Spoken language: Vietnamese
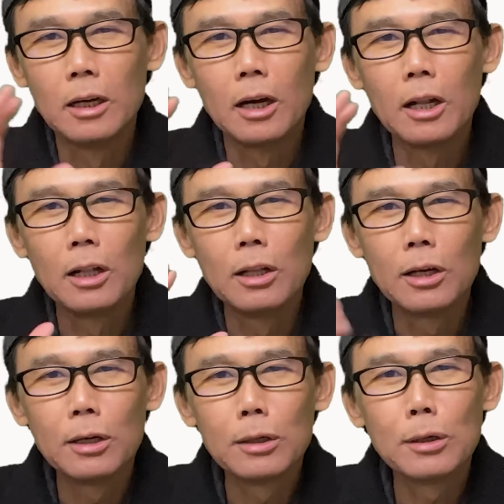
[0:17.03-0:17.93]

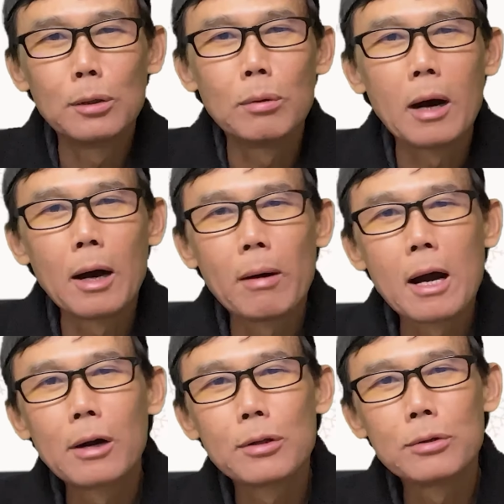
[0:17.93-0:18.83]
Hello, how
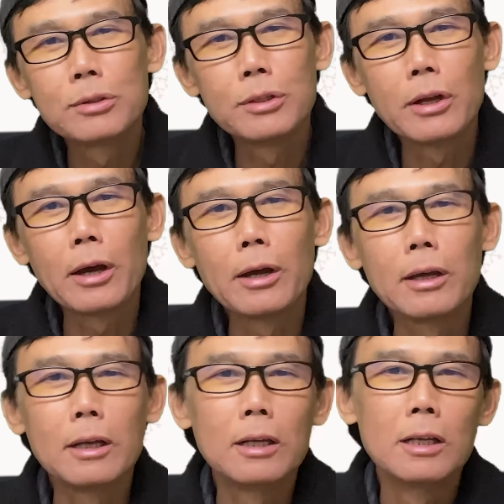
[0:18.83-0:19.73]
are you
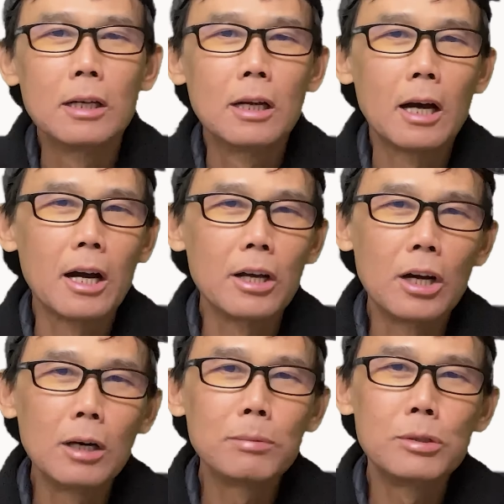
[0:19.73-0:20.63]
today? I
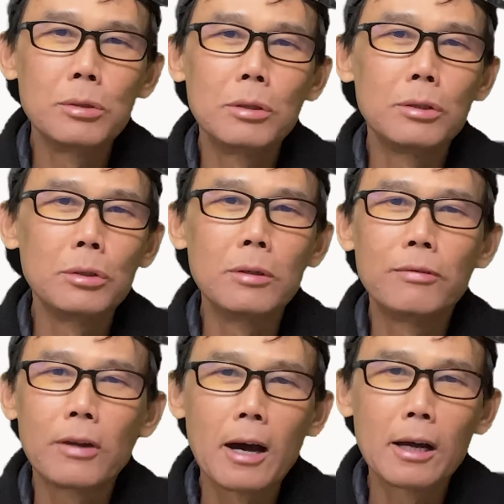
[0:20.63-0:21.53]
hope you're doing
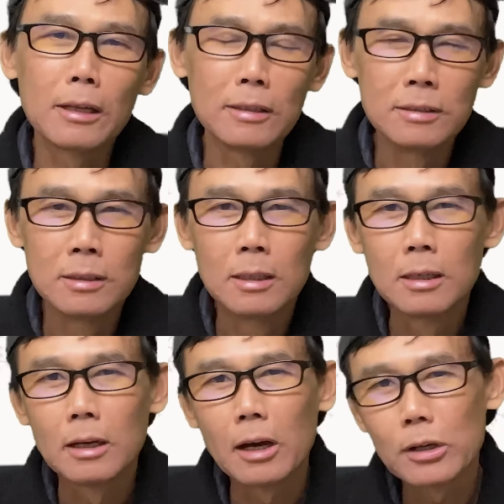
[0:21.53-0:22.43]
fine.
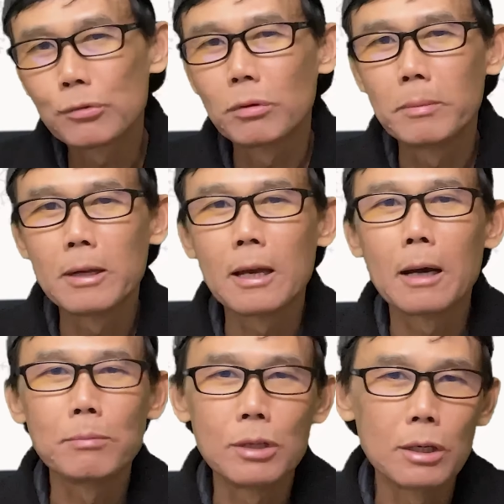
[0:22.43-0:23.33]
As for me,
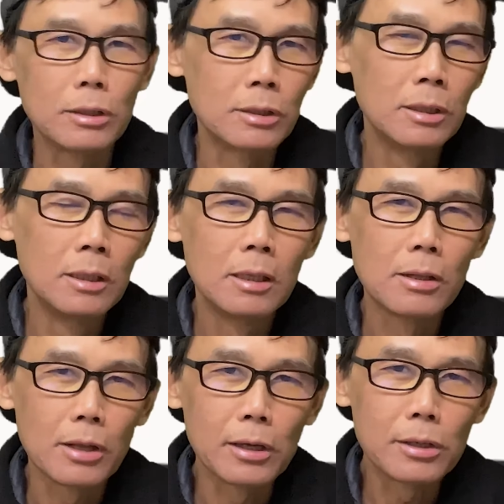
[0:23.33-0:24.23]
I'm good.
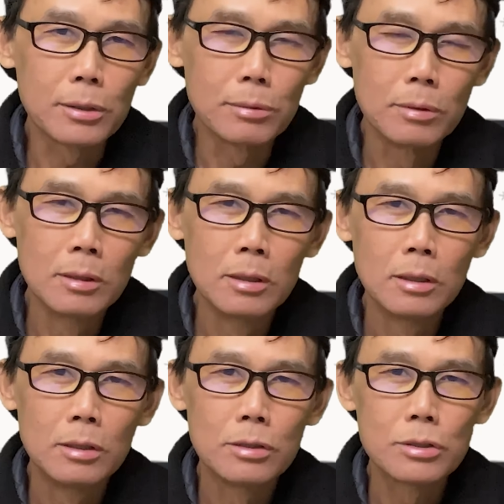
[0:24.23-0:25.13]
Thank you.
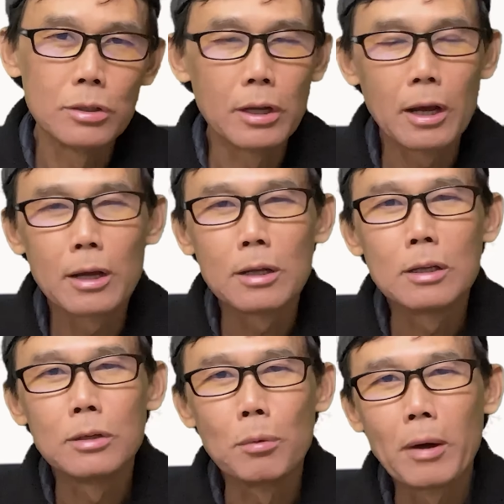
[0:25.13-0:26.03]
Today,
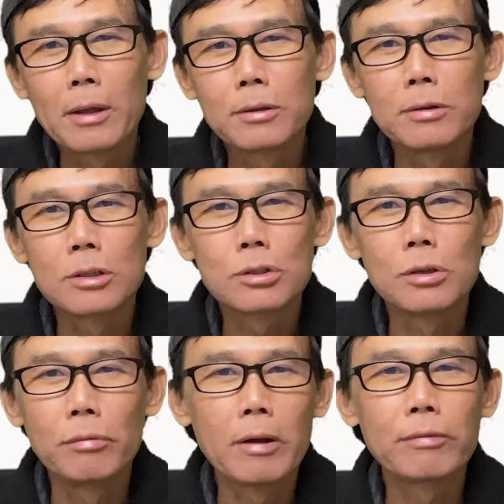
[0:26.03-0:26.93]
the weather is
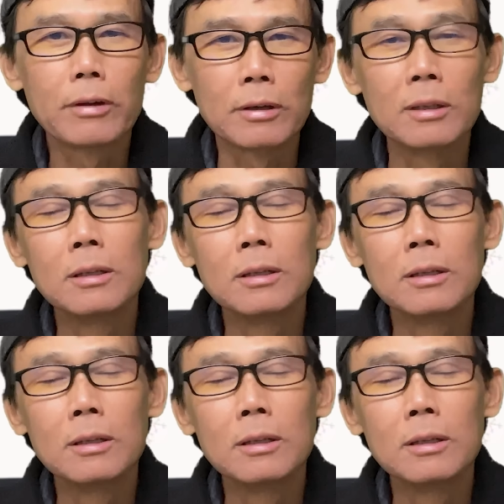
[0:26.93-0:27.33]
terrific.